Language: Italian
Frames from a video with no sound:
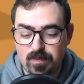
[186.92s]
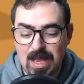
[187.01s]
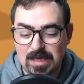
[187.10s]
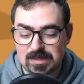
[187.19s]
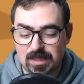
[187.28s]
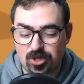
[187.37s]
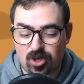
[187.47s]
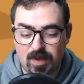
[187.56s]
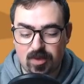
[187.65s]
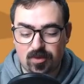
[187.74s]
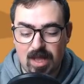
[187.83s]
belli se
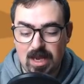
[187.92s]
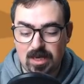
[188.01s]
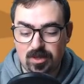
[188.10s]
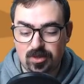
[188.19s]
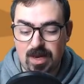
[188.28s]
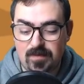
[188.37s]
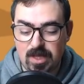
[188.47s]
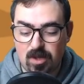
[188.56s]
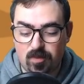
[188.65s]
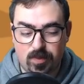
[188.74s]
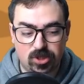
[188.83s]
trovano Allora,
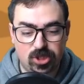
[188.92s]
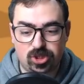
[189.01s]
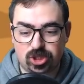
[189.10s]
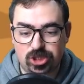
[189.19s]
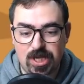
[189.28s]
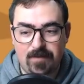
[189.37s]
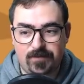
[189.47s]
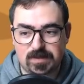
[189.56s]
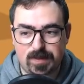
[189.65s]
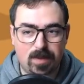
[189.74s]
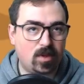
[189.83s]
vediamo un po' Ciccio Chef
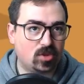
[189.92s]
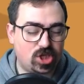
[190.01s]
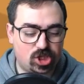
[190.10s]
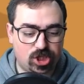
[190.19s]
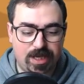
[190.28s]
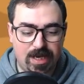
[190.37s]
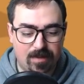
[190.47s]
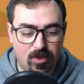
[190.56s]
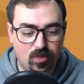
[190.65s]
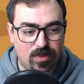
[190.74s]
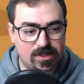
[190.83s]
Speriamo che non c'è cecchina
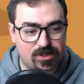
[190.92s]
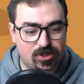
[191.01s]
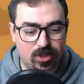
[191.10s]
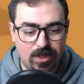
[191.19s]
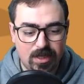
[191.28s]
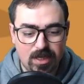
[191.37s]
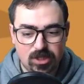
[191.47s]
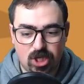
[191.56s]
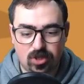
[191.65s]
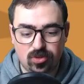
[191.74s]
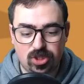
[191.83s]
almeno questo
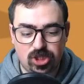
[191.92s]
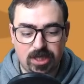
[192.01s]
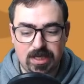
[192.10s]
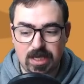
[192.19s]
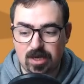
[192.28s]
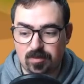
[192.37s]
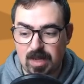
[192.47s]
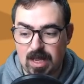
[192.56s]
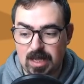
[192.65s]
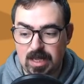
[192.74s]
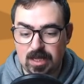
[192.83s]
cioè, tutti cecchina
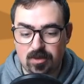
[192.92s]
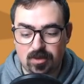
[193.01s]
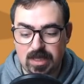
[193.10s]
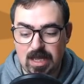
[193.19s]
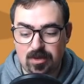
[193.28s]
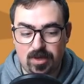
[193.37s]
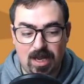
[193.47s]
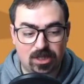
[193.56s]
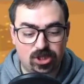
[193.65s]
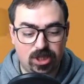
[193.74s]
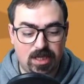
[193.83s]
ormai, ok? Non ha
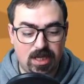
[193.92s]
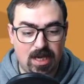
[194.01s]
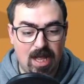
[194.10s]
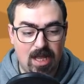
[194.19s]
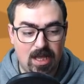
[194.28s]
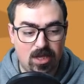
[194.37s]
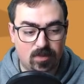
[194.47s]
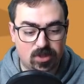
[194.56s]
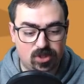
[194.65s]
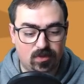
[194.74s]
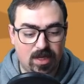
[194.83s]
la cecchina. Io
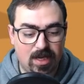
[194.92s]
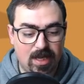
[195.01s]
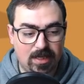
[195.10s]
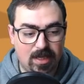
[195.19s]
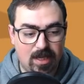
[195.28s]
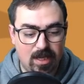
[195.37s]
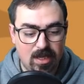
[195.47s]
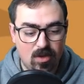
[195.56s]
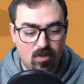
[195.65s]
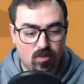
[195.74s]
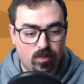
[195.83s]
posso evocare anche
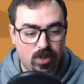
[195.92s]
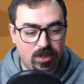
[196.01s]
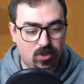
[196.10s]
un po' di